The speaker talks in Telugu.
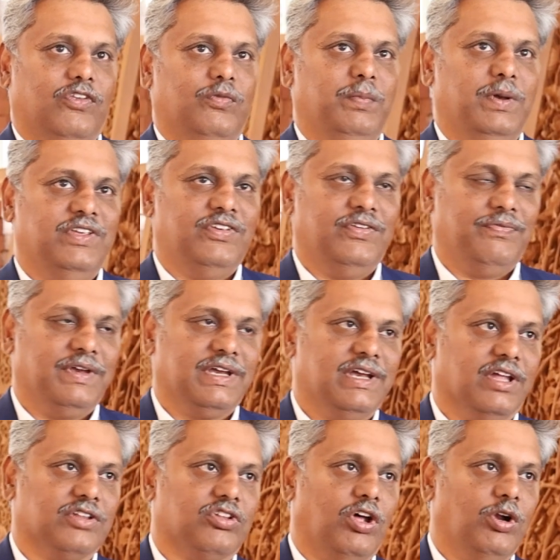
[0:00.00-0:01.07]

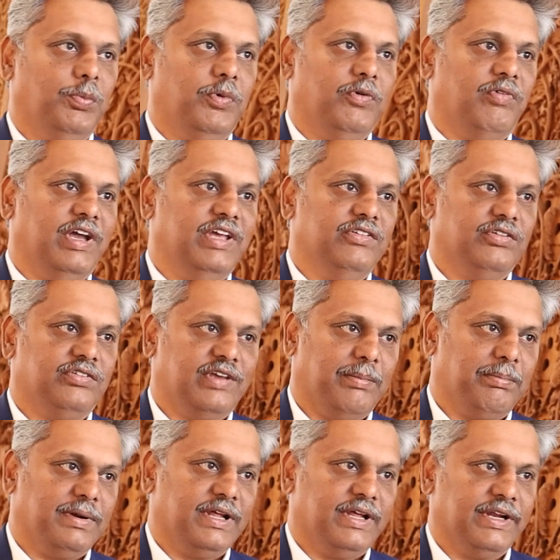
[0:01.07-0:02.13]
స్పెసిఫిక్గా తలుపు వైజ్
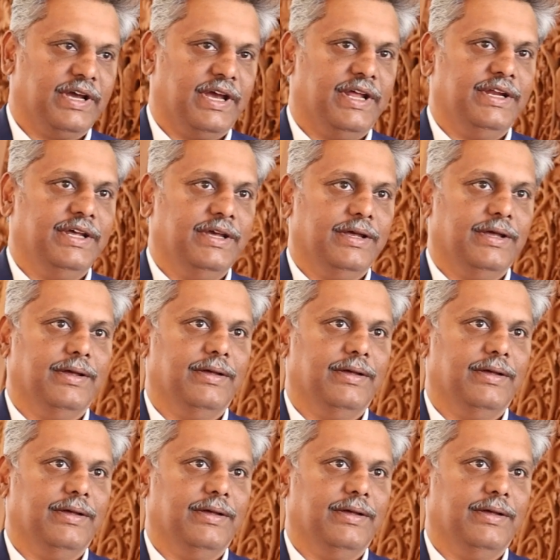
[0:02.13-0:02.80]
చెప్పలేను కానీ